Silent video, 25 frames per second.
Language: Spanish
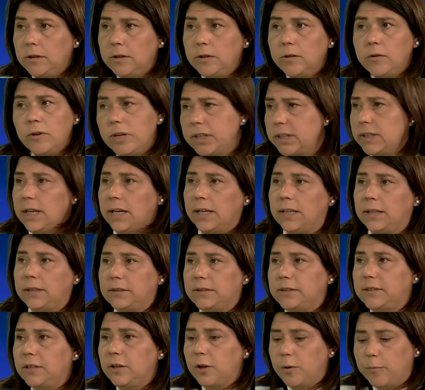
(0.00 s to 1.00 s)
No es tal.
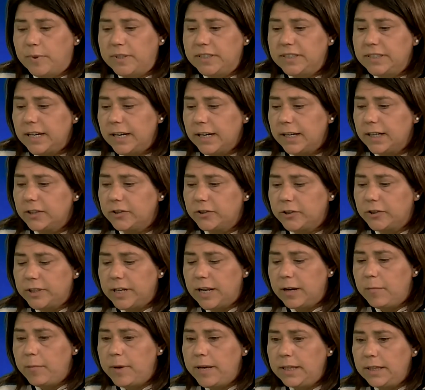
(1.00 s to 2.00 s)
Si lo pensás
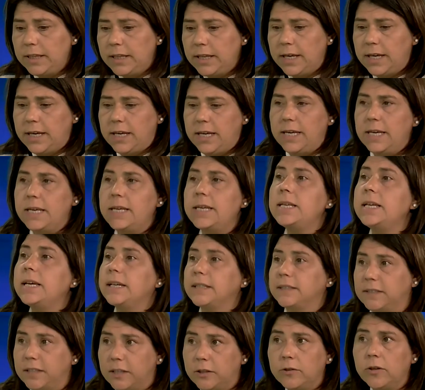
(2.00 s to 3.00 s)
racionalmente y
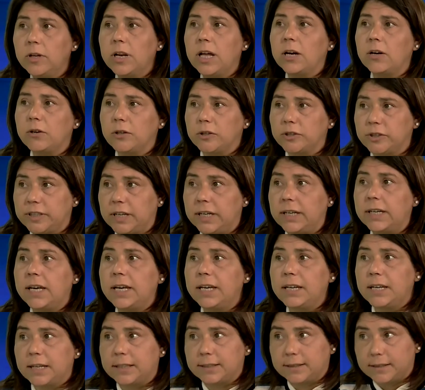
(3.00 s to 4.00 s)
haciendo las cosas que
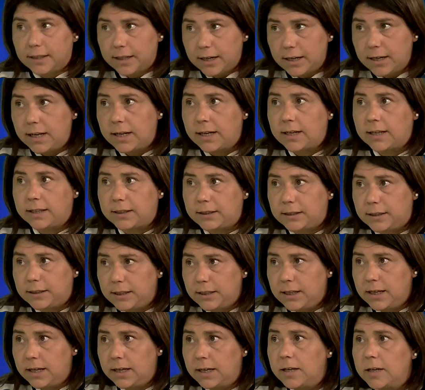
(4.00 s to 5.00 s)
hay que hacer en la
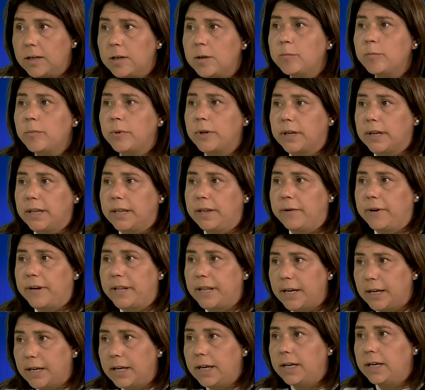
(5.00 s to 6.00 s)
Argentina, porque de
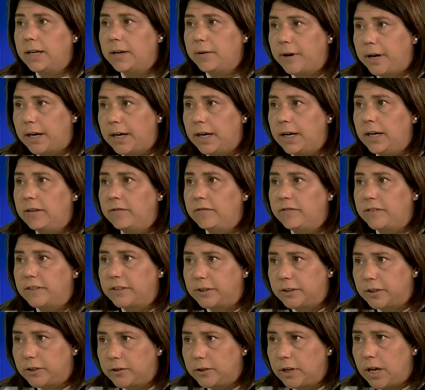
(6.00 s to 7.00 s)
verdad que hay que bajar la
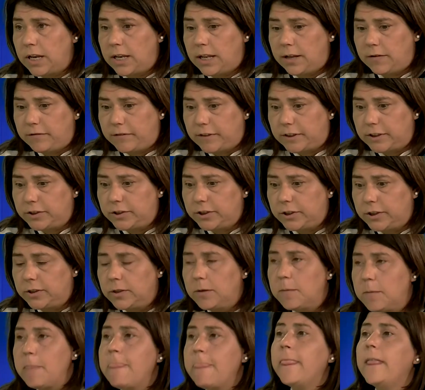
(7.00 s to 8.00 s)
inflación, la inflación
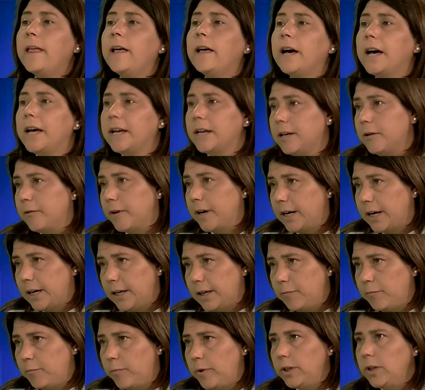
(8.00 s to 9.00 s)
hay que bajar
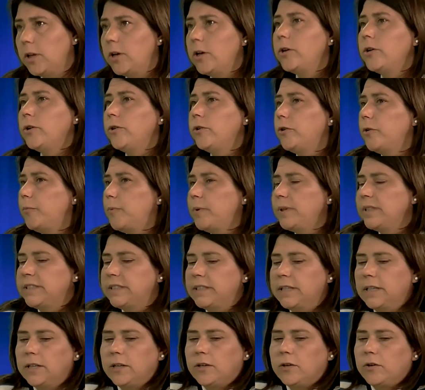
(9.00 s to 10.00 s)
impuestos. No puede
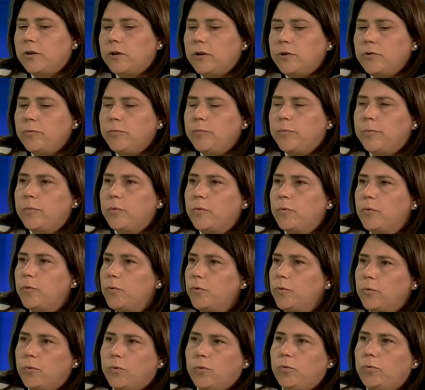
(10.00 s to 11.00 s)
ser que hoy
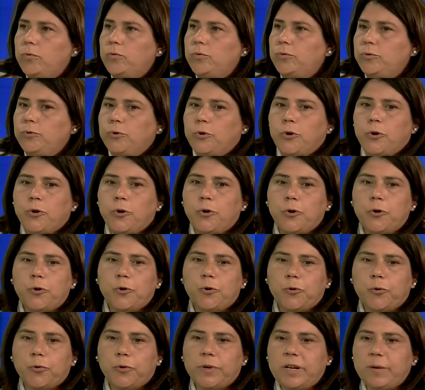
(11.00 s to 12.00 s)

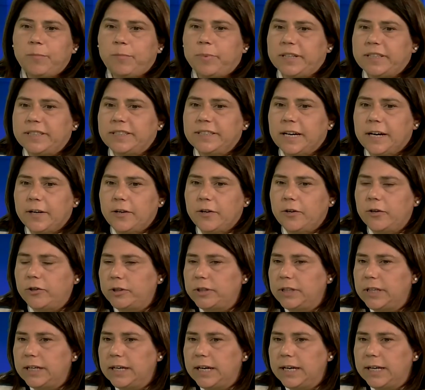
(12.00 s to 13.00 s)
un, empresario
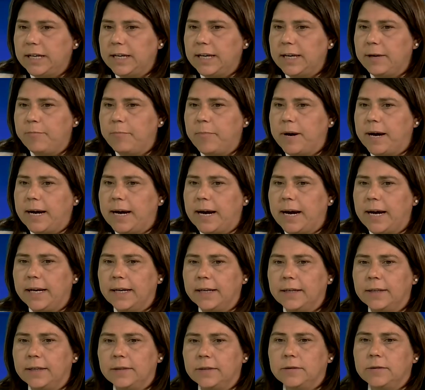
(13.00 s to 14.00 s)
tenga que
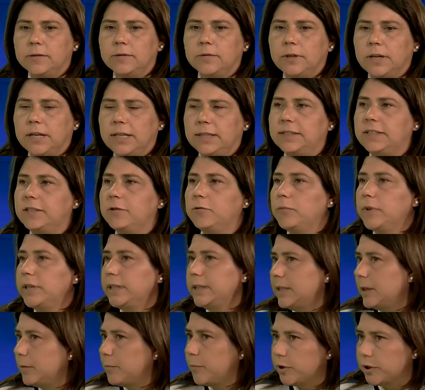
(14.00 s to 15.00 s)
pagar el
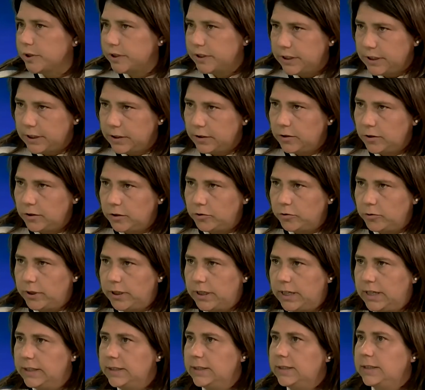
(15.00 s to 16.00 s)
50% de su
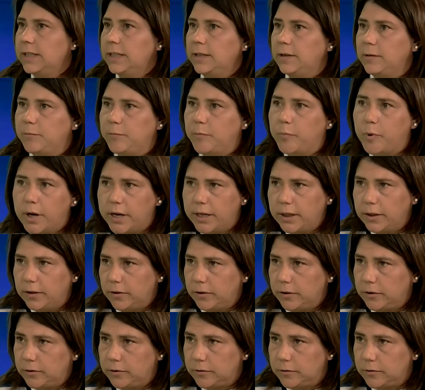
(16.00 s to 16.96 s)
ganancia en impuestos.